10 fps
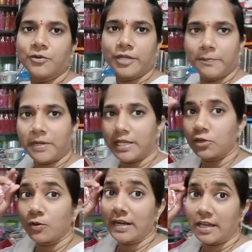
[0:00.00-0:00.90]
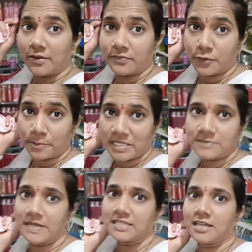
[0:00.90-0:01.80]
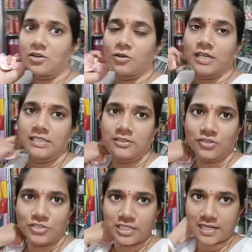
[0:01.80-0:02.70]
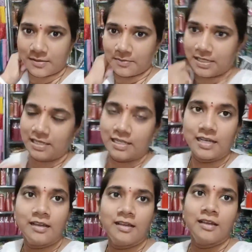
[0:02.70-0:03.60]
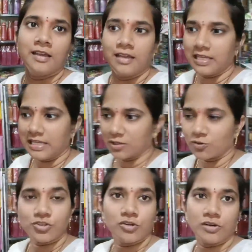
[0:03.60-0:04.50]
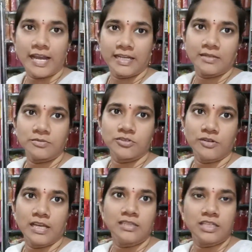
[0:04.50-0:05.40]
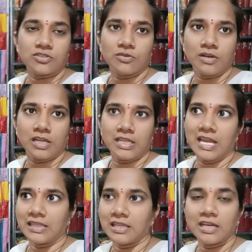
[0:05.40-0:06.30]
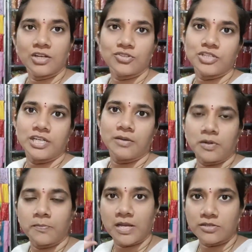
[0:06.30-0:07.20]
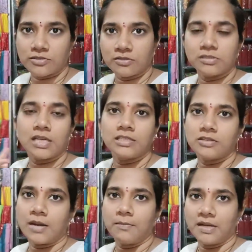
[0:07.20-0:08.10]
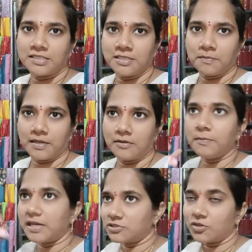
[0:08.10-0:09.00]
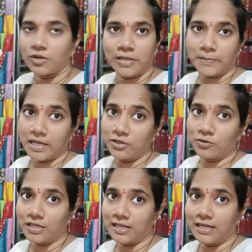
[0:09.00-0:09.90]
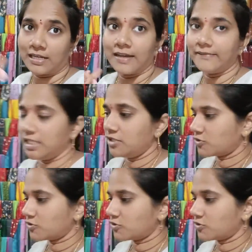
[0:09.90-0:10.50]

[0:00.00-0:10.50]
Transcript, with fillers: సో ఇప్పుడే టూ అండ్ హాఫ్ రూపీస్ బజార్లోకి అయితే వచ్చానమాట ఈ కొంచెం ఐటమ్స్ ఉన్నాయి తీసుకునేది అత్తగారు వచ్చేటప్పుడు పర్సు అని చెప్పారు పర్సు ఒకటి పైన ఉంటాయంట అవి